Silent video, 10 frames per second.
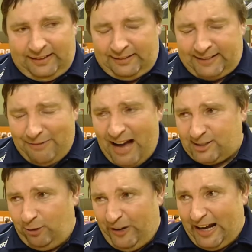Da war
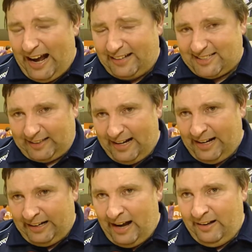so viel Herz
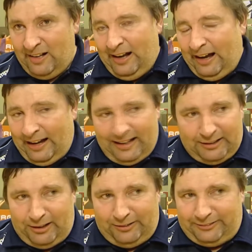drinnen
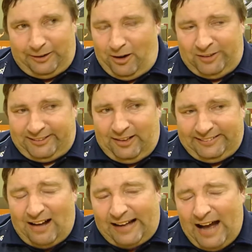äh, und, und
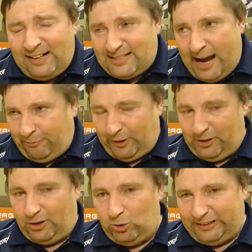dann kann das einfach
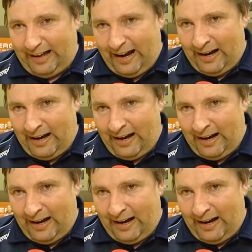nur gut gehen.